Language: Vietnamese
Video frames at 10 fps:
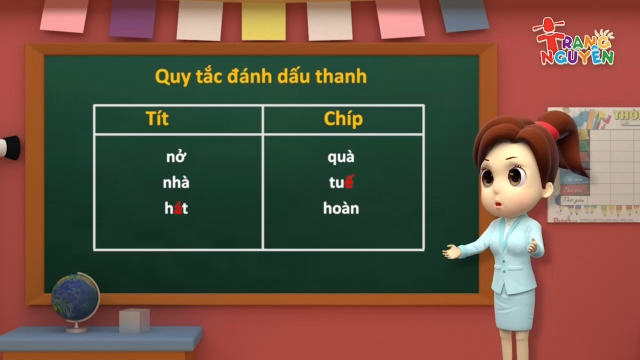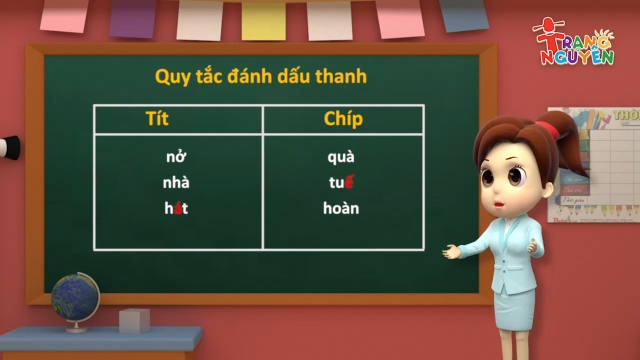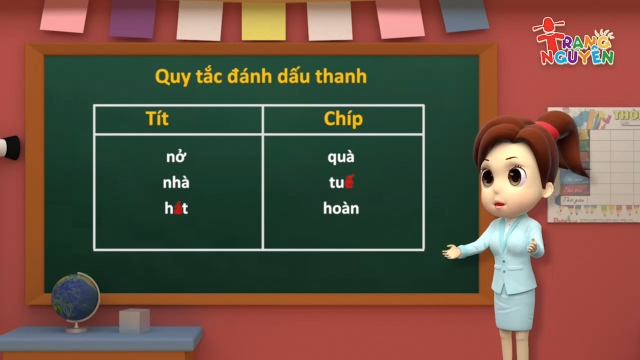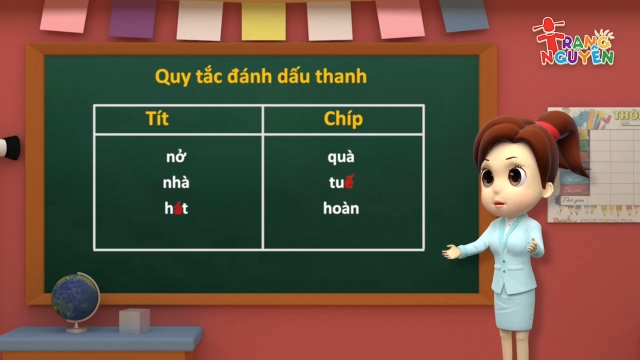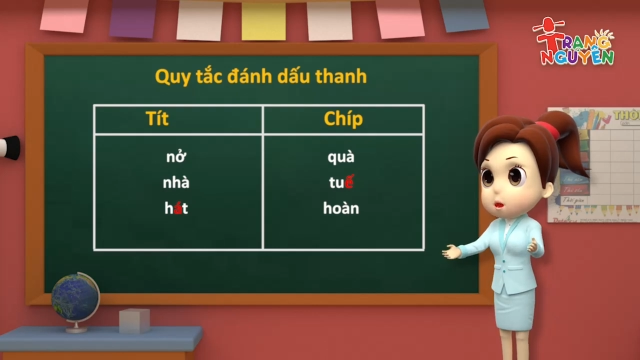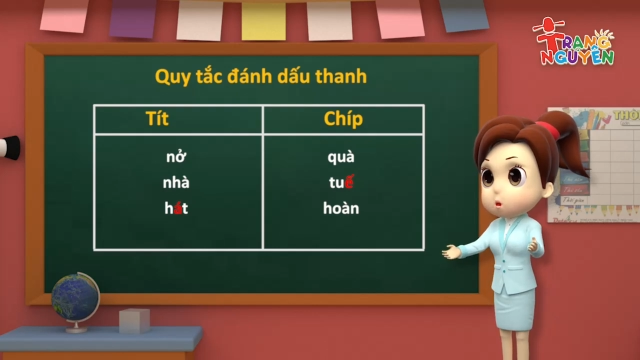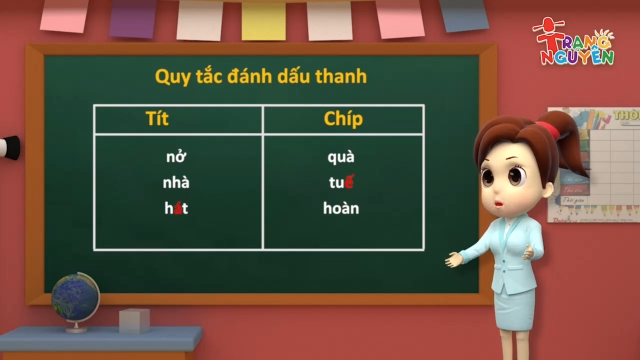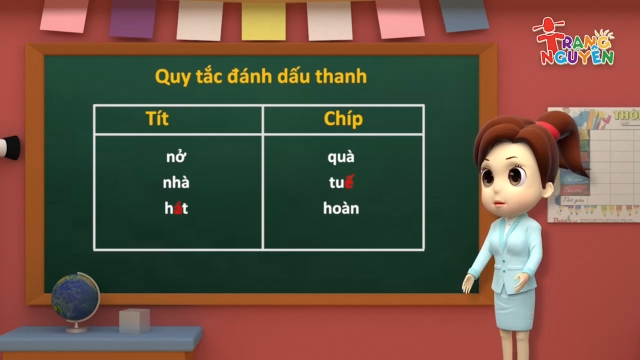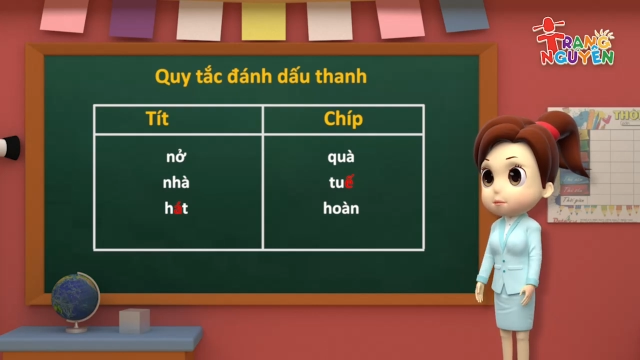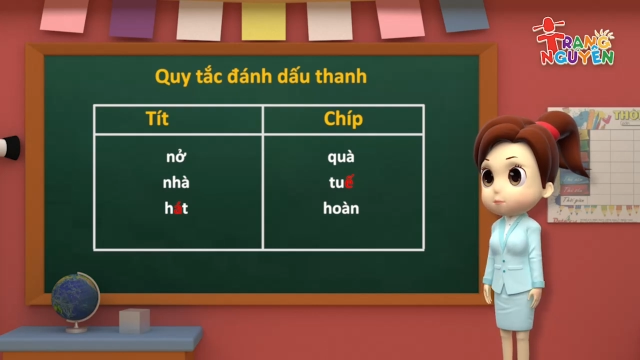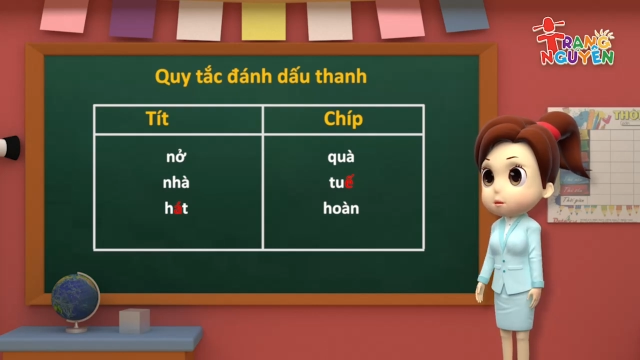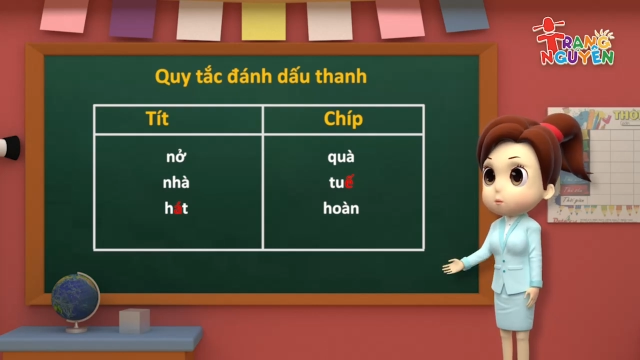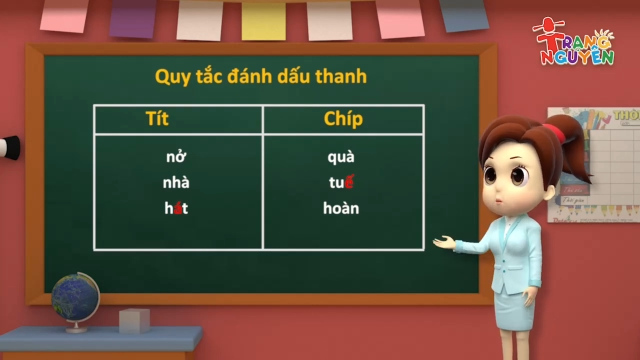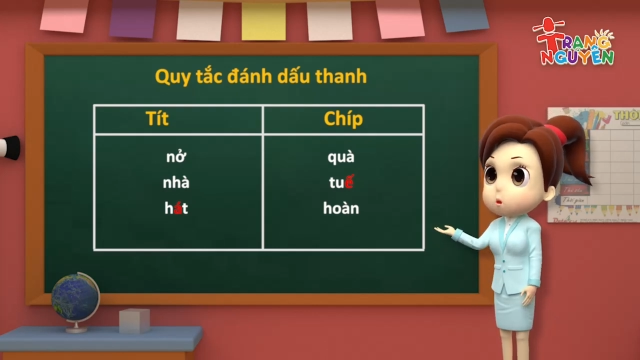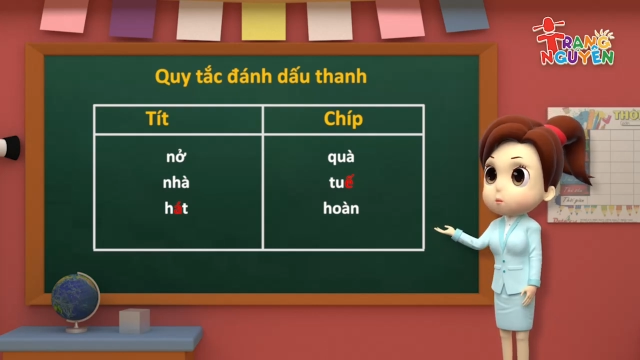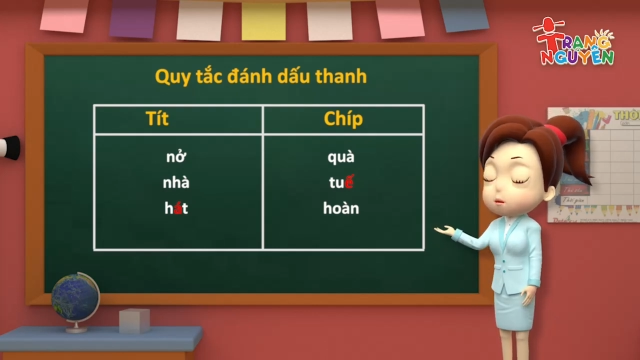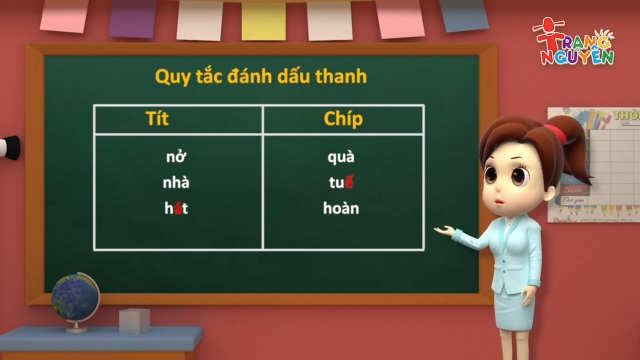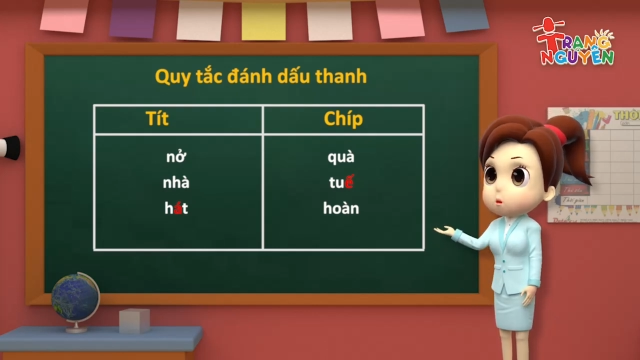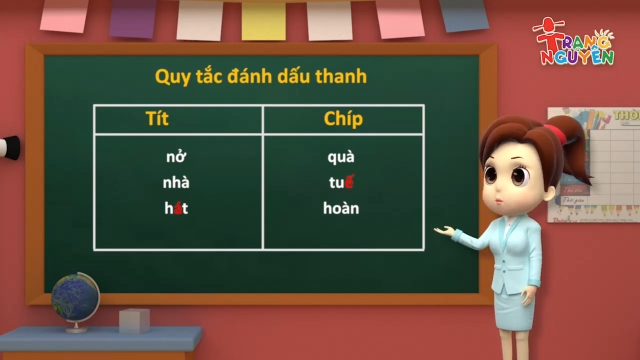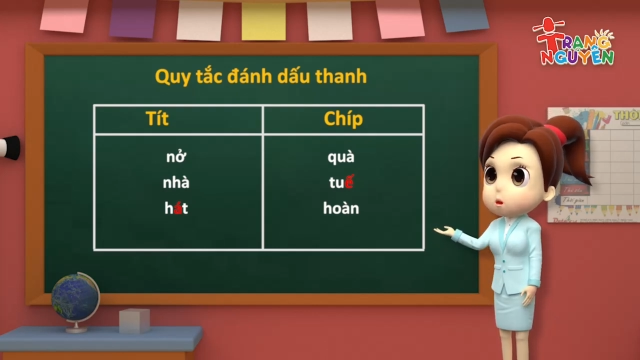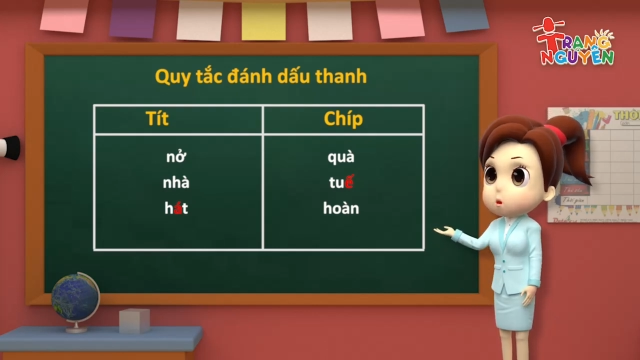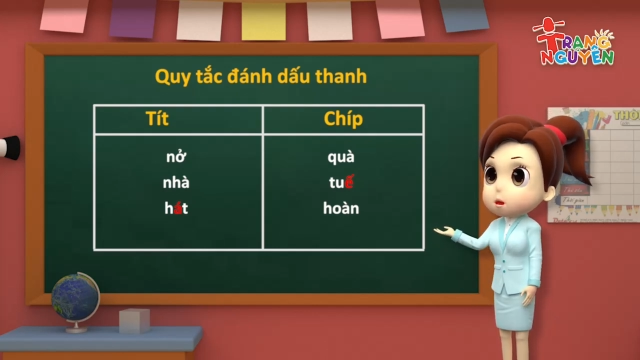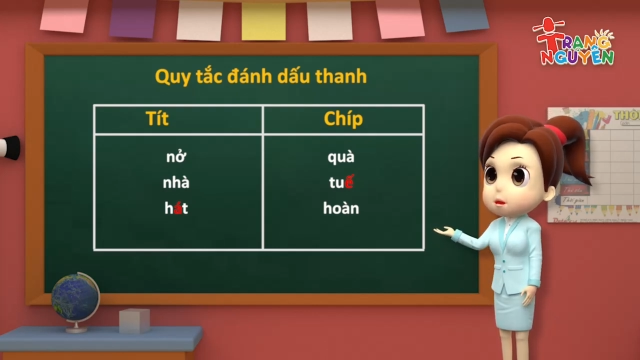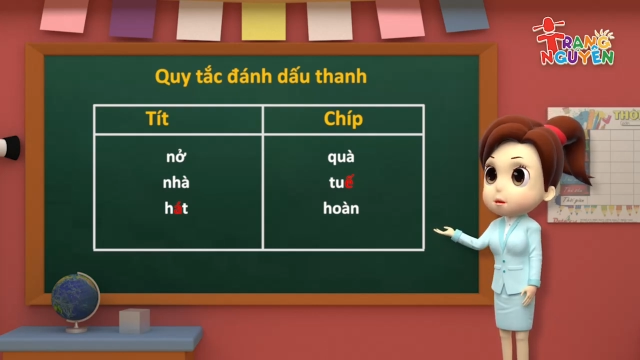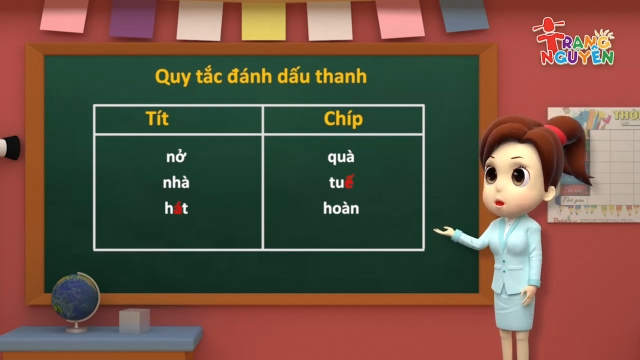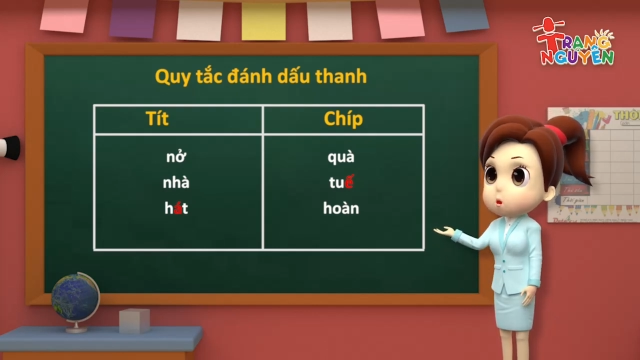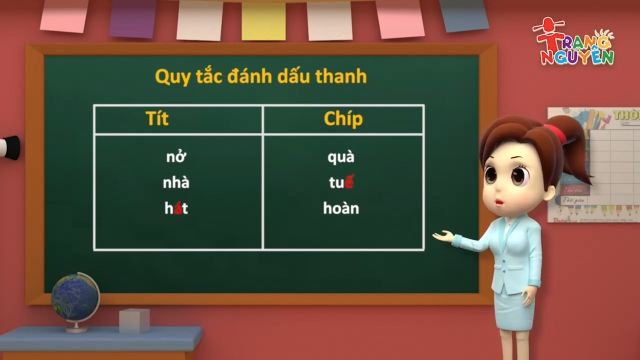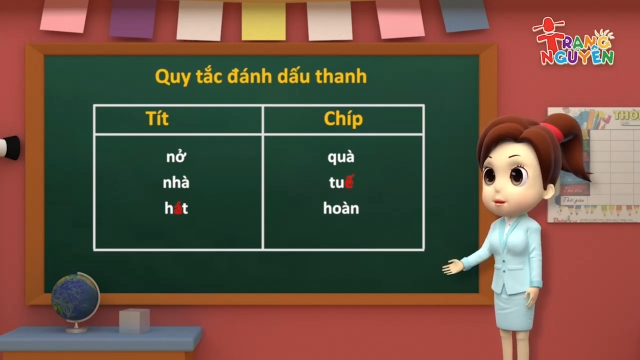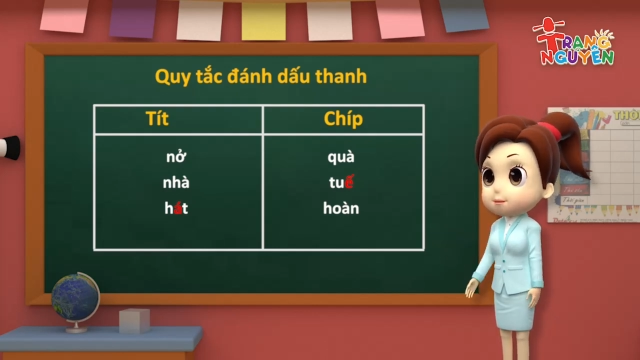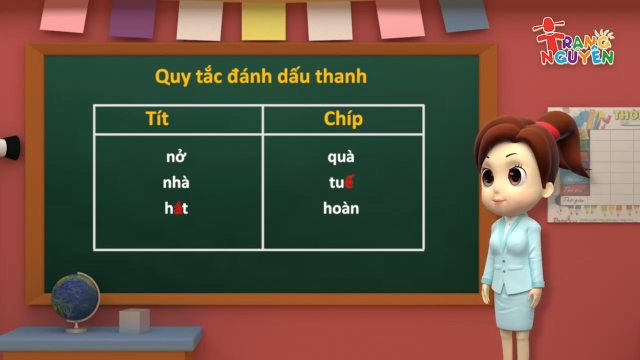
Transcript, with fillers: chính của tiếng. Ví dụ, tiếng hát,